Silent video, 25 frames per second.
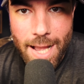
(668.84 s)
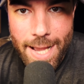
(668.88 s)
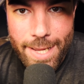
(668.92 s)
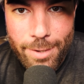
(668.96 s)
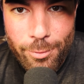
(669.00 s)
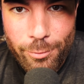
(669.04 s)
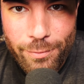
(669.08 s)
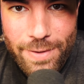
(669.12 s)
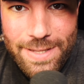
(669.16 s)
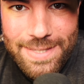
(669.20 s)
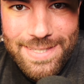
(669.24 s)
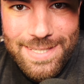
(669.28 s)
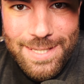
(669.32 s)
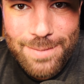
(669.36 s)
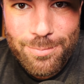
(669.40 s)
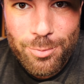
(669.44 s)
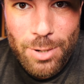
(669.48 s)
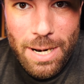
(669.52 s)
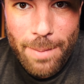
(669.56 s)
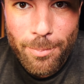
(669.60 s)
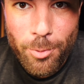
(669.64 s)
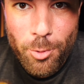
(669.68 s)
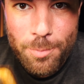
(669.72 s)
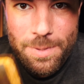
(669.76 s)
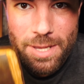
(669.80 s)
Ah et au fait,
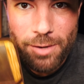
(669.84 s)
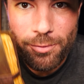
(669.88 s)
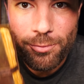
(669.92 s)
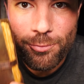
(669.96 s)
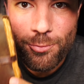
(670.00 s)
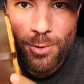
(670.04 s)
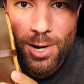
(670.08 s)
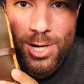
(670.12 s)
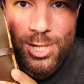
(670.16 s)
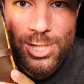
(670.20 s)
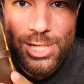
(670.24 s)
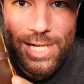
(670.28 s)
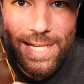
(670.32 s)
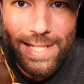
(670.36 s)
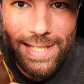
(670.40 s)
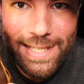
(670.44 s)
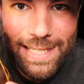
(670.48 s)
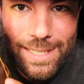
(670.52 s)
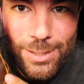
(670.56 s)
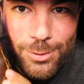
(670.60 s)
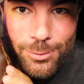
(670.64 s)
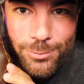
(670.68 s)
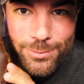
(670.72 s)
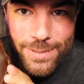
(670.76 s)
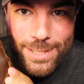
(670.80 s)
pour la première fois, j'ai
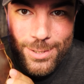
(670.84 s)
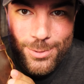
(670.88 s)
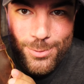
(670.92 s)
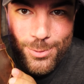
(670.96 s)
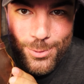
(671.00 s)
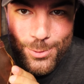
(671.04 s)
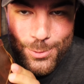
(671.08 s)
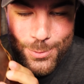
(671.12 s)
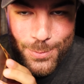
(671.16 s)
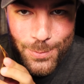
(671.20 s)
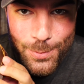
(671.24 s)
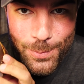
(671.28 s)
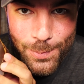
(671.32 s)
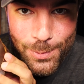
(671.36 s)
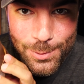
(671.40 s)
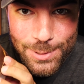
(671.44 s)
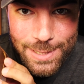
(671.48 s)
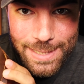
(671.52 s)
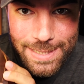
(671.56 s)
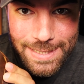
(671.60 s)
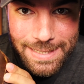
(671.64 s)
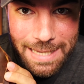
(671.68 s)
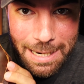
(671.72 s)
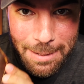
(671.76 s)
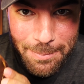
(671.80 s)
écrit tous les jours sur mon
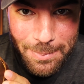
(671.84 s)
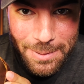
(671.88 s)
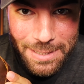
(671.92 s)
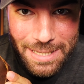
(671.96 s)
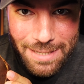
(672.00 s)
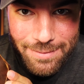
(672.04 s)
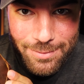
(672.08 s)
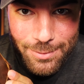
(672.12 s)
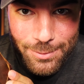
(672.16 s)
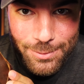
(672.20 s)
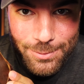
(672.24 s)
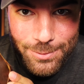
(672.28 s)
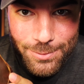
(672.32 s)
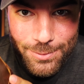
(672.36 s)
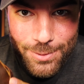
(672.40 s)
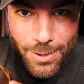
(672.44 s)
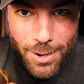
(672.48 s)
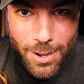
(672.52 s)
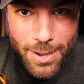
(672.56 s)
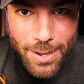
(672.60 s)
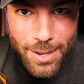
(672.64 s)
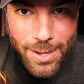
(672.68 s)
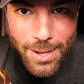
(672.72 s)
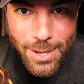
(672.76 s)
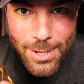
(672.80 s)
petit calepin
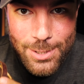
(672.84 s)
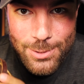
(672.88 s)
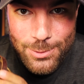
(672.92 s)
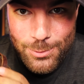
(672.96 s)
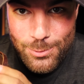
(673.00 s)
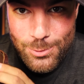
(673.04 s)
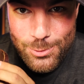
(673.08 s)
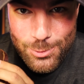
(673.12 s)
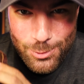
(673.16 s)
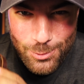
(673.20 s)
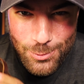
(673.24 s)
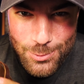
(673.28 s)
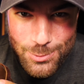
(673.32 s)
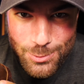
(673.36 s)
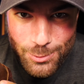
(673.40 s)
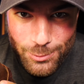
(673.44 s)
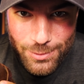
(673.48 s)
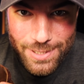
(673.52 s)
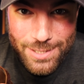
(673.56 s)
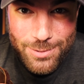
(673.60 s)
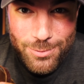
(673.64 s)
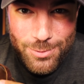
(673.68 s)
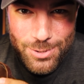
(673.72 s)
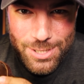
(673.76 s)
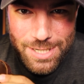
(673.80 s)
d'aventure ce que je
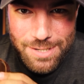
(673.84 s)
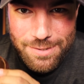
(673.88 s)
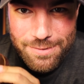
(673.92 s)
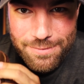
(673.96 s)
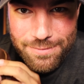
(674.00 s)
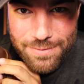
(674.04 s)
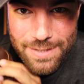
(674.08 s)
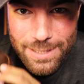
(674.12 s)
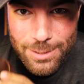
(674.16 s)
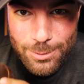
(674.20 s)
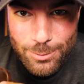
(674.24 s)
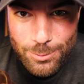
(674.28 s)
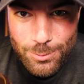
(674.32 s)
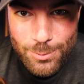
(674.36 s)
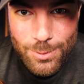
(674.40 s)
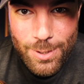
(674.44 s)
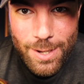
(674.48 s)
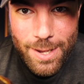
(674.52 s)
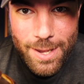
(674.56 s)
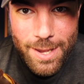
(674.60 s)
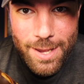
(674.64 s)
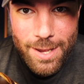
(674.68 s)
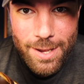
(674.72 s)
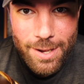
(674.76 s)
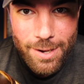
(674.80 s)
ressentais, ce que j'ai vécu
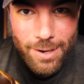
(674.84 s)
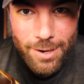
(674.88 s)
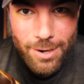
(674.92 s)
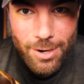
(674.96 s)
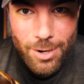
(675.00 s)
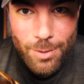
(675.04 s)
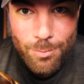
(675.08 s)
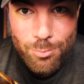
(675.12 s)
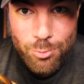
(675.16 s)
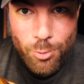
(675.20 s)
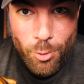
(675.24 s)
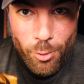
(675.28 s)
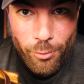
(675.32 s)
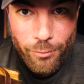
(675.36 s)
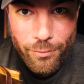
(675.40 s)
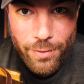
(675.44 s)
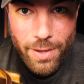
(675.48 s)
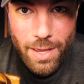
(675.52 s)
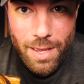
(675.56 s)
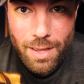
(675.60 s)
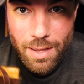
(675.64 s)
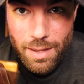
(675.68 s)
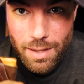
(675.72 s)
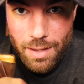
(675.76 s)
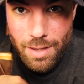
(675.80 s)
euh, pour en
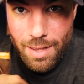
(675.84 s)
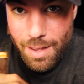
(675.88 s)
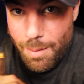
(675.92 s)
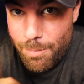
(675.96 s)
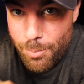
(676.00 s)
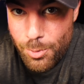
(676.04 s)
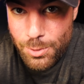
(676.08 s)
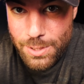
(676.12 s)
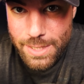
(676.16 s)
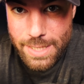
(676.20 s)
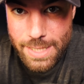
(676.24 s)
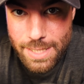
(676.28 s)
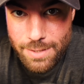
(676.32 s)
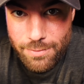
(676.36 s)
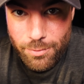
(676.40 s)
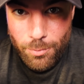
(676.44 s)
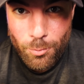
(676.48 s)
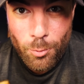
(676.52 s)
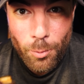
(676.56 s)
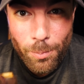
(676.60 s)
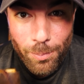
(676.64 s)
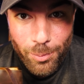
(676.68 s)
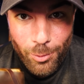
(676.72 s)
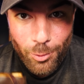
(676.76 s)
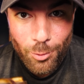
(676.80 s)
faire un, petit livre,
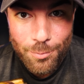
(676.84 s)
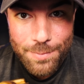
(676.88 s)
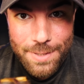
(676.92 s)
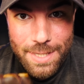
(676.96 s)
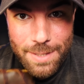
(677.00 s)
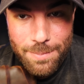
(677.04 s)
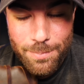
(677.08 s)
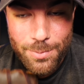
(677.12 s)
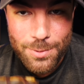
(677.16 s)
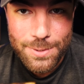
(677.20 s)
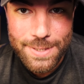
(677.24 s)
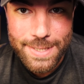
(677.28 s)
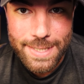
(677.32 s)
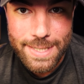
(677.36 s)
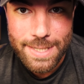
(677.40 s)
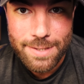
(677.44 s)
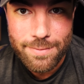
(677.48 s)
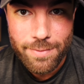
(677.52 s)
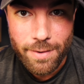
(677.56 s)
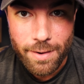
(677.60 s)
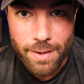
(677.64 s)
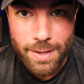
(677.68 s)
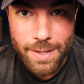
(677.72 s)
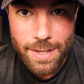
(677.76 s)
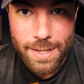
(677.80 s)
mon premier petit
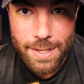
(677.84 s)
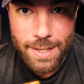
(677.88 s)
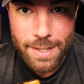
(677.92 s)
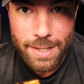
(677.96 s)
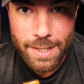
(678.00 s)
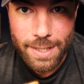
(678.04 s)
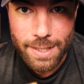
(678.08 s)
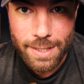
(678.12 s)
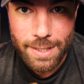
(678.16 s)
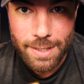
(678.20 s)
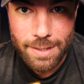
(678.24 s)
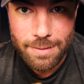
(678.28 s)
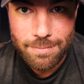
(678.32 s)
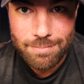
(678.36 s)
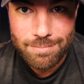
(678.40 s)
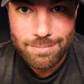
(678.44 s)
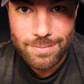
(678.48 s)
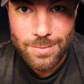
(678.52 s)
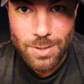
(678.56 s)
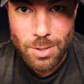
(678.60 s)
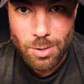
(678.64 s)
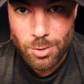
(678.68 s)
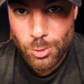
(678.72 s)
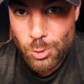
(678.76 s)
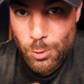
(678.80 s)
livre. Et
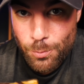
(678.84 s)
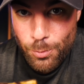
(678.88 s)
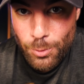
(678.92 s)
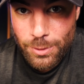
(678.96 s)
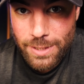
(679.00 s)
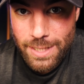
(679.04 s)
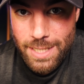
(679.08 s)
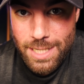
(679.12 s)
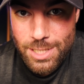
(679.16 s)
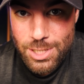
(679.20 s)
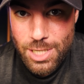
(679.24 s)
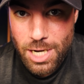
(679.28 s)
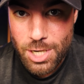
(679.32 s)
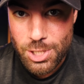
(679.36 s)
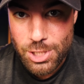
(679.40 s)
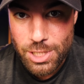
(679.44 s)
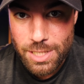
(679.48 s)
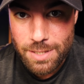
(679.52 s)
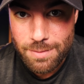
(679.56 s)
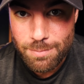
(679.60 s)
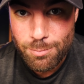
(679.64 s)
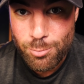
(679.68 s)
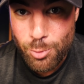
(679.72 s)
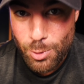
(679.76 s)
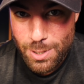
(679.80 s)
tu peux le
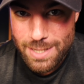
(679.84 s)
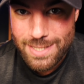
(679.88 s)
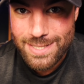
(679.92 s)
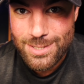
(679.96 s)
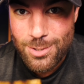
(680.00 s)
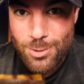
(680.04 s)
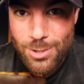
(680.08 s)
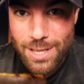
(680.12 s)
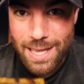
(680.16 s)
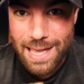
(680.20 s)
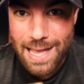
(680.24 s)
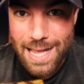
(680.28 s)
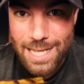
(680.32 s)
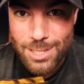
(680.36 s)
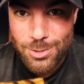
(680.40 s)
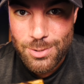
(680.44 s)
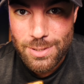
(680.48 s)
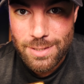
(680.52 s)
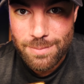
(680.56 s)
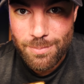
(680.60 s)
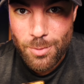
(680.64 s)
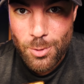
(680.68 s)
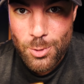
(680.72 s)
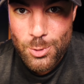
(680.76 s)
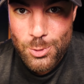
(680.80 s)
télécharger pour l'instant
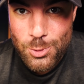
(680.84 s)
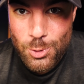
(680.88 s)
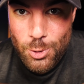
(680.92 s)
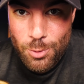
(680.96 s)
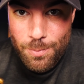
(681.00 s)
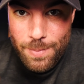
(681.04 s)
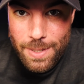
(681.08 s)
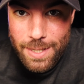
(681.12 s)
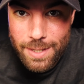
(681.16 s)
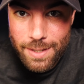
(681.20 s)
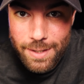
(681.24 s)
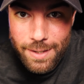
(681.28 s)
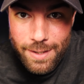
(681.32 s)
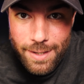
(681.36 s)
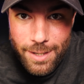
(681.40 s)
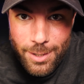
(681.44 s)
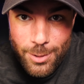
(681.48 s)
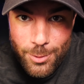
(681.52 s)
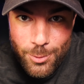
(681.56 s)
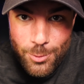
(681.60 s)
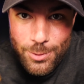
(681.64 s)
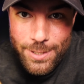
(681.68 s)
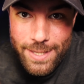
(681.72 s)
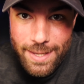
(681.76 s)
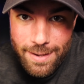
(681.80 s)
gratuitement, je te le mets
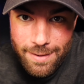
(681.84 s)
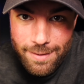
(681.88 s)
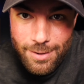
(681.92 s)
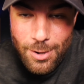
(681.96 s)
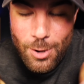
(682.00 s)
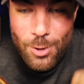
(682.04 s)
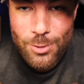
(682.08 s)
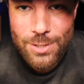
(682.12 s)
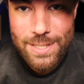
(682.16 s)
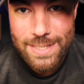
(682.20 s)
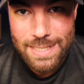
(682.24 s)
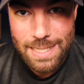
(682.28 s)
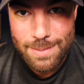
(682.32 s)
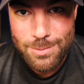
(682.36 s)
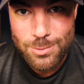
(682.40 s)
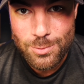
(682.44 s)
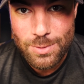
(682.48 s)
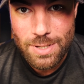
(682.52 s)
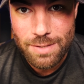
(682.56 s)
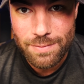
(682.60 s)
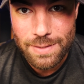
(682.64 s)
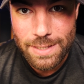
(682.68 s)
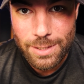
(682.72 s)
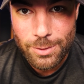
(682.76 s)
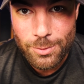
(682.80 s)
le lien en
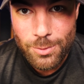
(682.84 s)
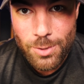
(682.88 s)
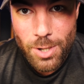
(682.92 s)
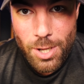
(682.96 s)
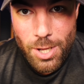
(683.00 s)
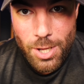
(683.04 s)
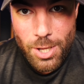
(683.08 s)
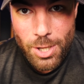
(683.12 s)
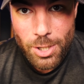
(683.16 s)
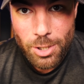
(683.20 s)
description de la vidéo.